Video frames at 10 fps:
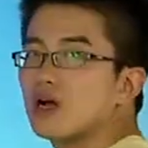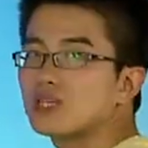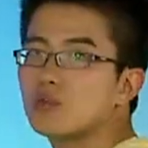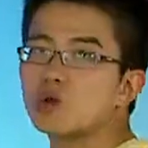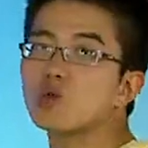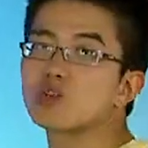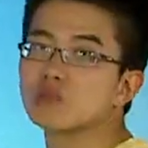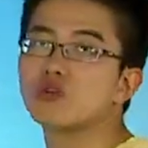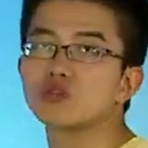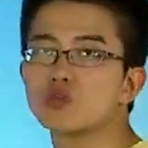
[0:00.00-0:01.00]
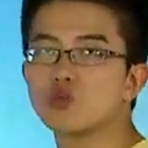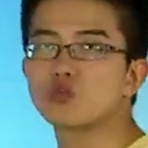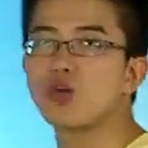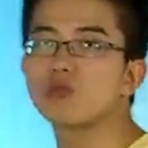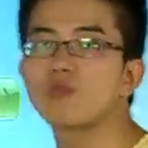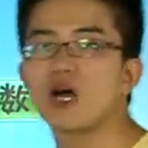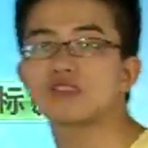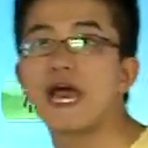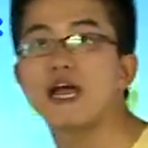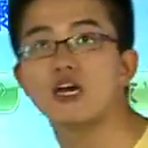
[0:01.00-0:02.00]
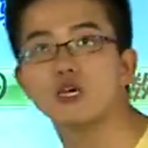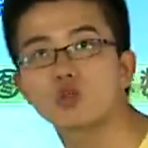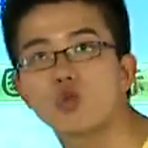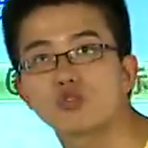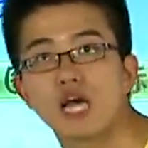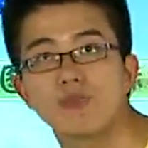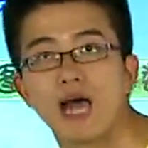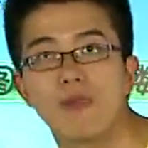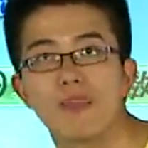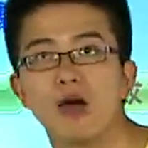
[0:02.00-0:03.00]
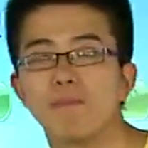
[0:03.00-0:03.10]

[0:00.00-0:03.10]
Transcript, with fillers: 题目中有什么数，全部标在图上吧。嗯。